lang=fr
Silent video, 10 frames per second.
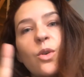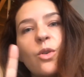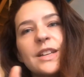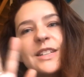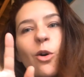on
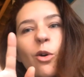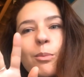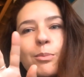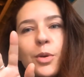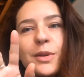va dire en
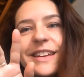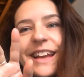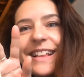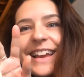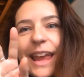petit
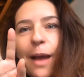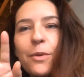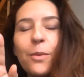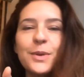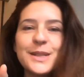quatrième,
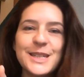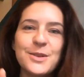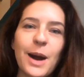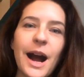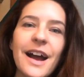en petit
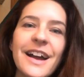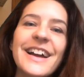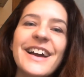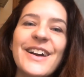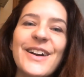doigt
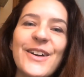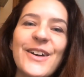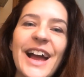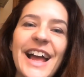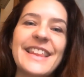
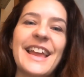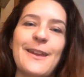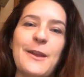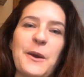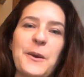euh,
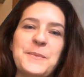intérieur.